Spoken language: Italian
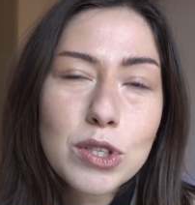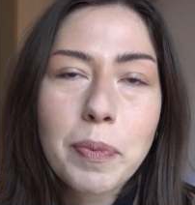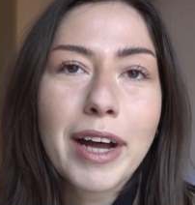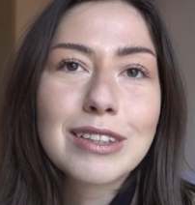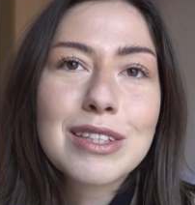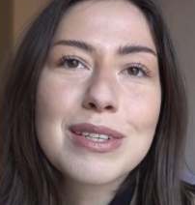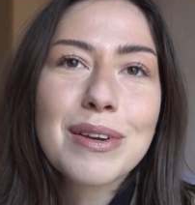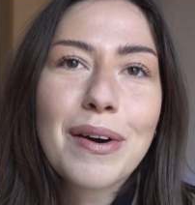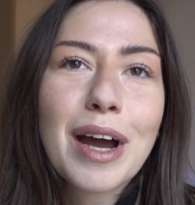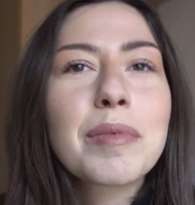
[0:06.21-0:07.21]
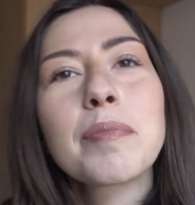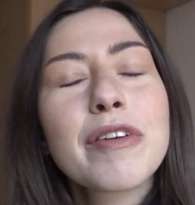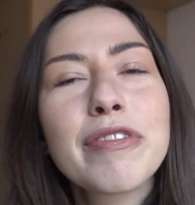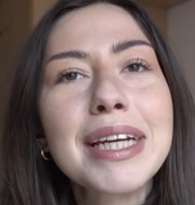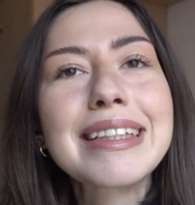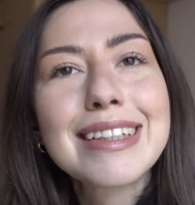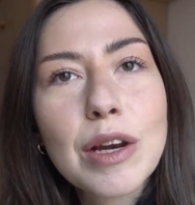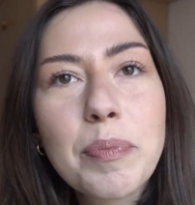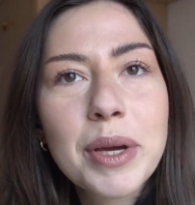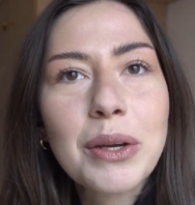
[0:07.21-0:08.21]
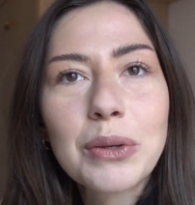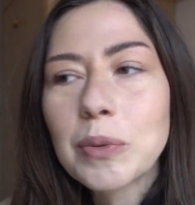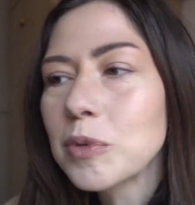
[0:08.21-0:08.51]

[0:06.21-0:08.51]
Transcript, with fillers: spazio ai miei preferiti del periodo.